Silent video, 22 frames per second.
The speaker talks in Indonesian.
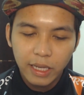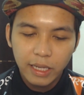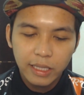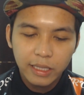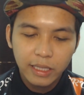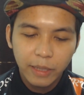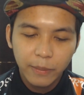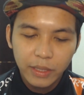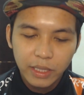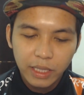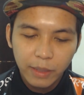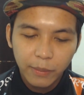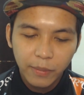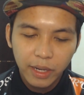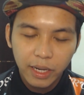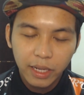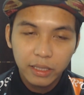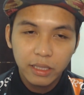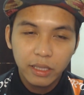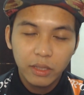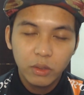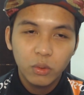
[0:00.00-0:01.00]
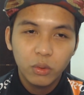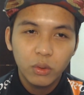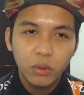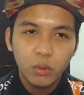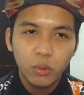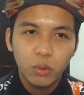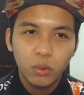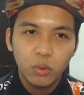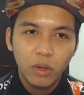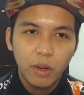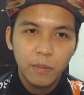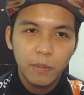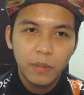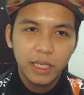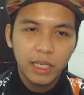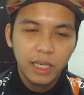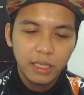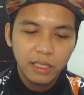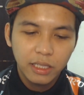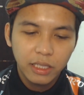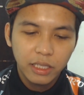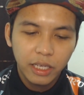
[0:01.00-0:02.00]
Jadi sama-sama lagi kita tunggu untuk
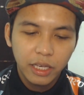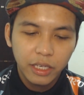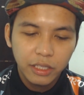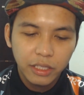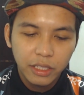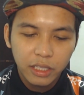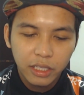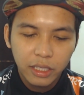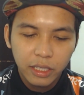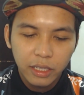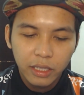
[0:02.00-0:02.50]
aplikasi cash ini.